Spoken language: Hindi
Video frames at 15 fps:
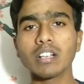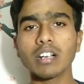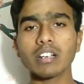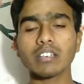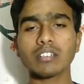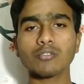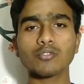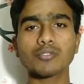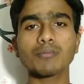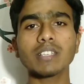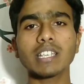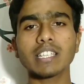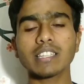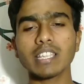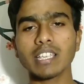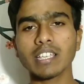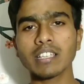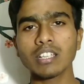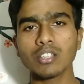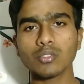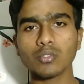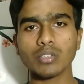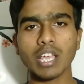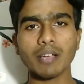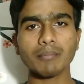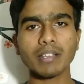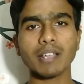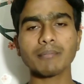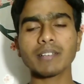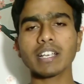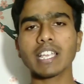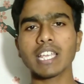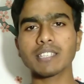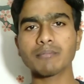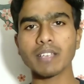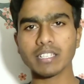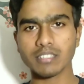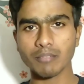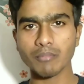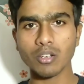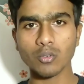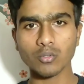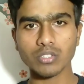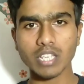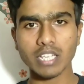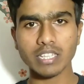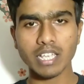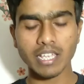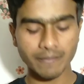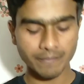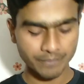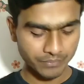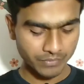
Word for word: अगर कुछ भी लेते हैं तो यहाँ पर आपका कैशबैक जमा हो जाता है